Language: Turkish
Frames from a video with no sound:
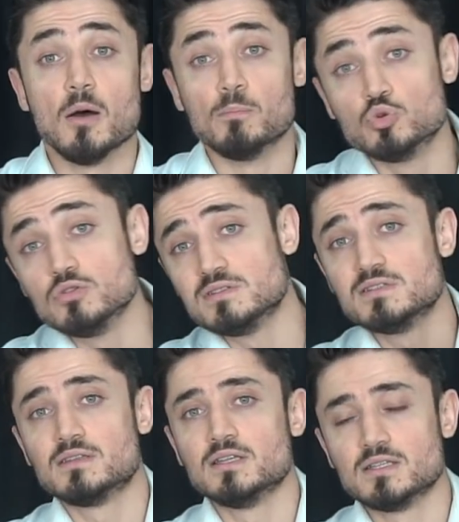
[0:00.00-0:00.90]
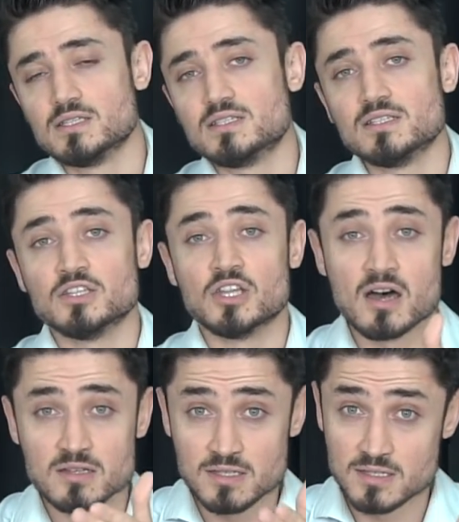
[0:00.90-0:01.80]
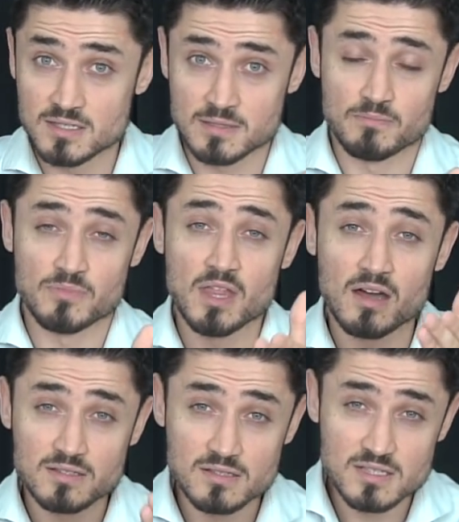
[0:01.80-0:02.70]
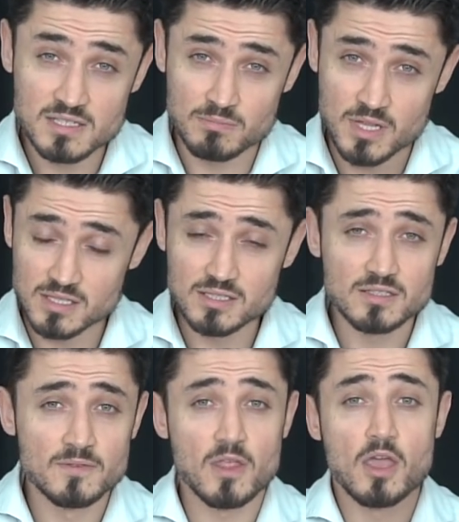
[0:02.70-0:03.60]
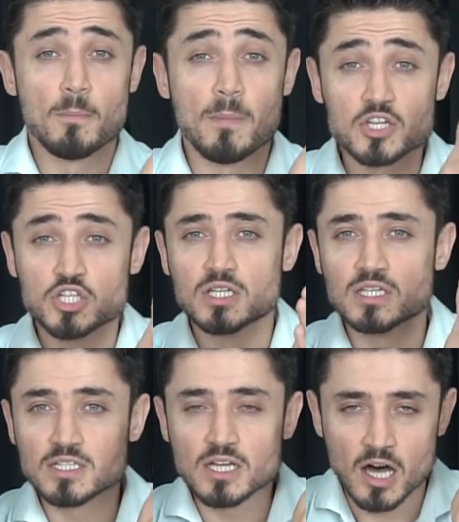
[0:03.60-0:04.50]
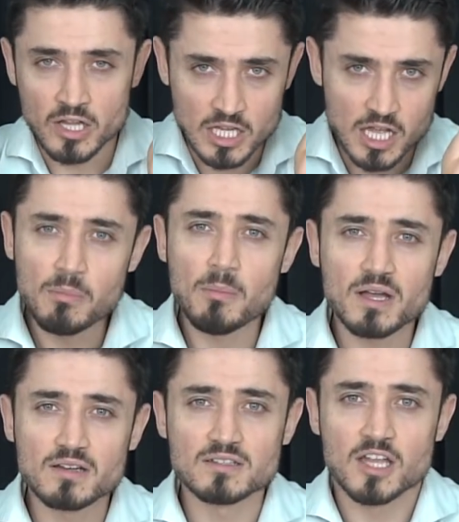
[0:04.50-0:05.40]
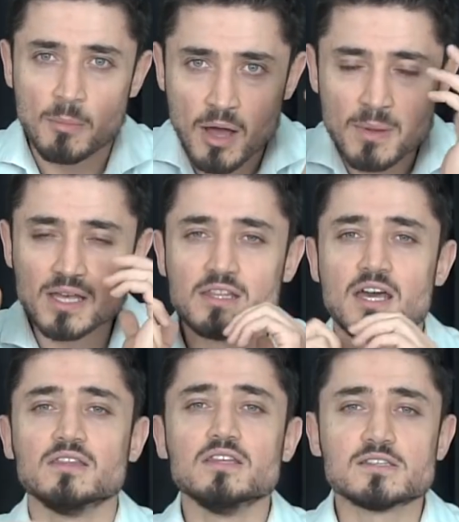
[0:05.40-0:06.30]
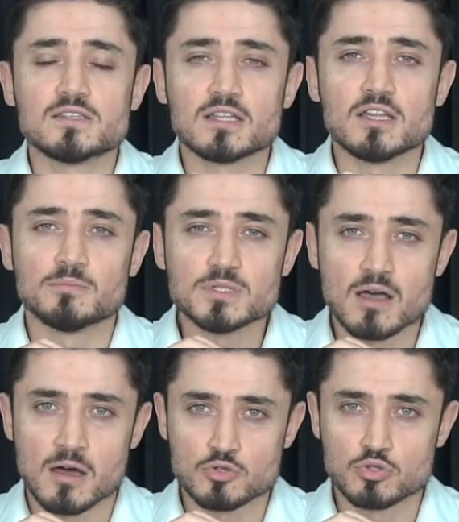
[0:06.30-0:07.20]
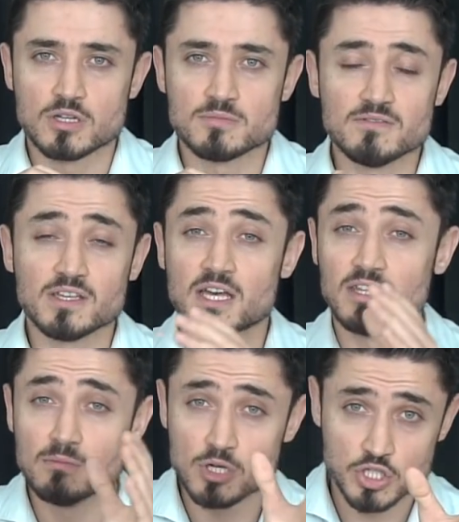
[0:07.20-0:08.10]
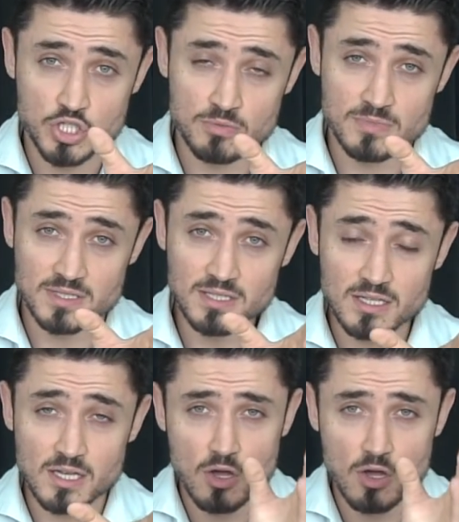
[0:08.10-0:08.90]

Bunun zıttı nedir? Narsisizm. Narsisizm nedir? Başkalarını anlayamamak, tamamen kendi isteklerimizi, arzularımızı ve kendi bakış açımızı